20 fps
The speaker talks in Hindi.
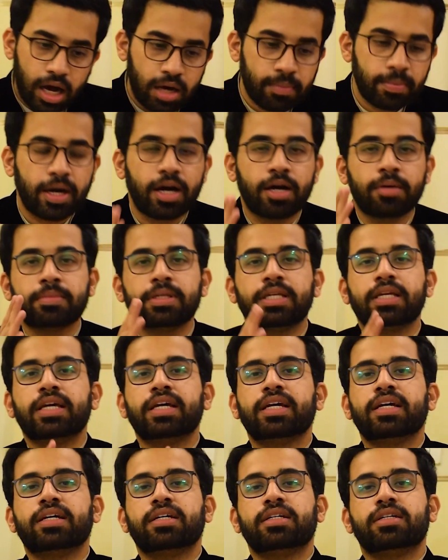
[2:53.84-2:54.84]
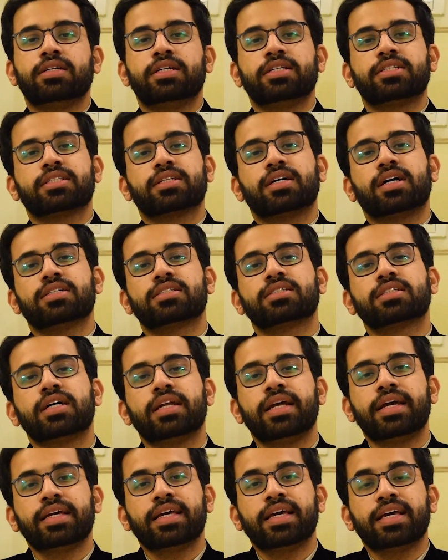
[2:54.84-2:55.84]
अब हम ये डिस्कस
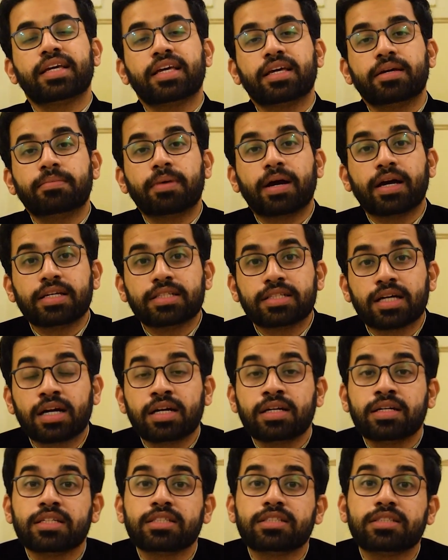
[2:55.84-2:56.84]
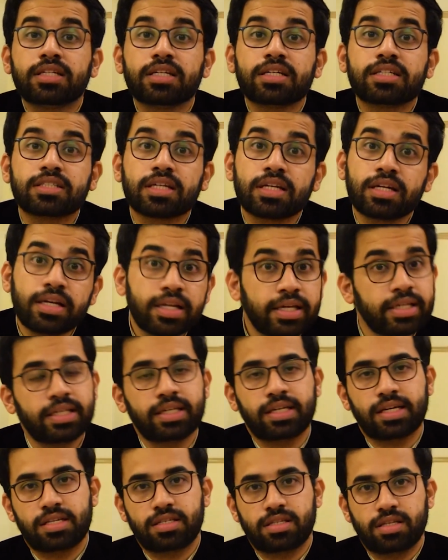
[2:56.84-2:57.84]
करेंगे कि भाईजान डिस्टिंक्शन लेनी
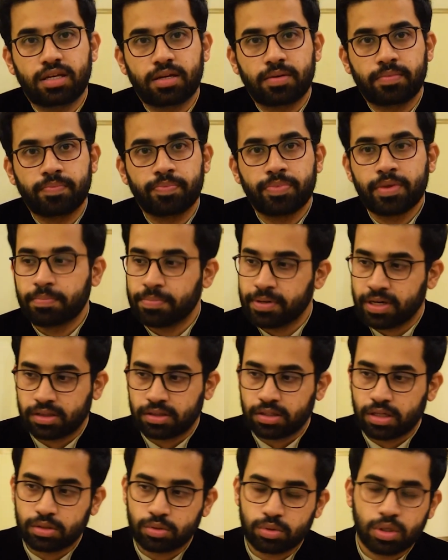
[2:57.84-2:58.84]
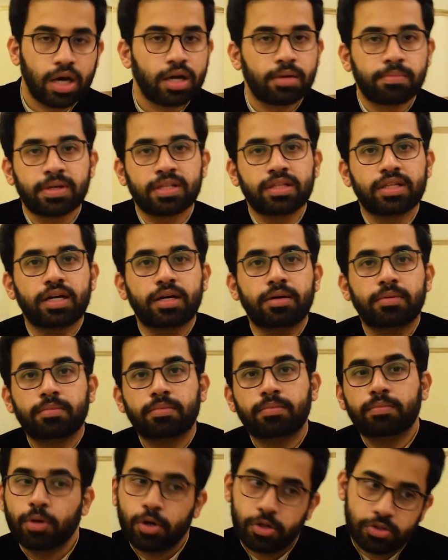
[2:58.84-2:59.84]
कैसे है पढ़ता तो हर बंदा है
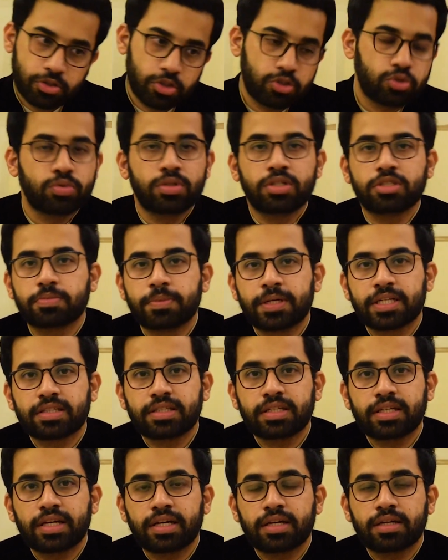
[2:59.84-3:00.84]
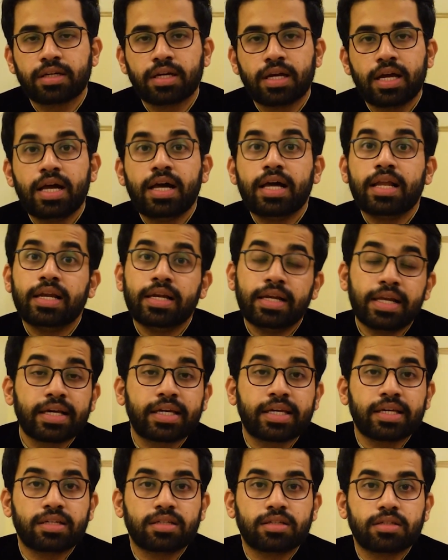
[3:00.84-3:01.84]
बहुत से स्टूडेंट्स पढ़ते हैं
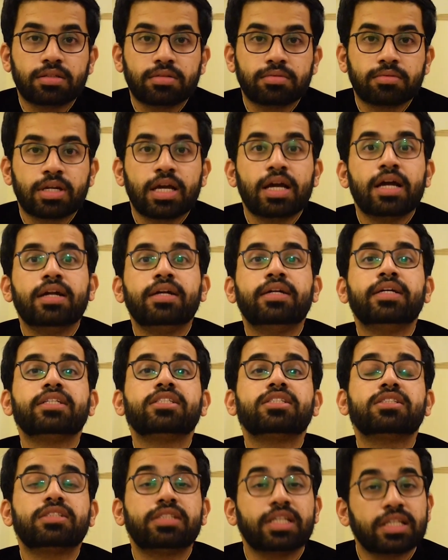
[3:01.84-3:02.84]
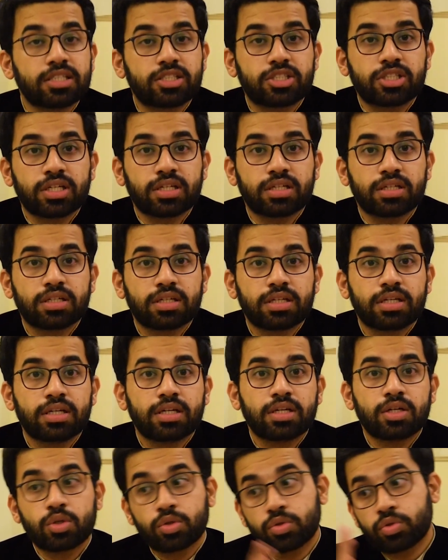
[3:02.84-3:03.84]
लेकिन डिस्टिंक्शन
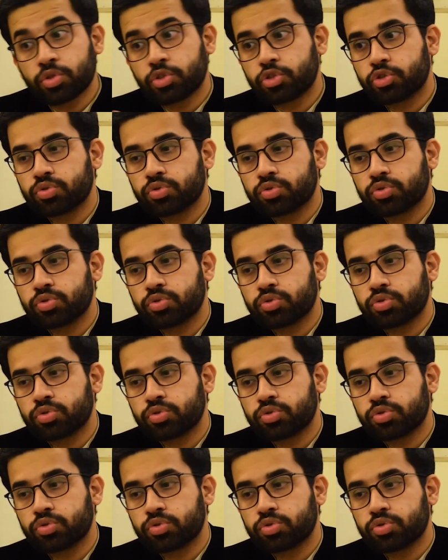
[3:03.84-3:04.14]
कुछ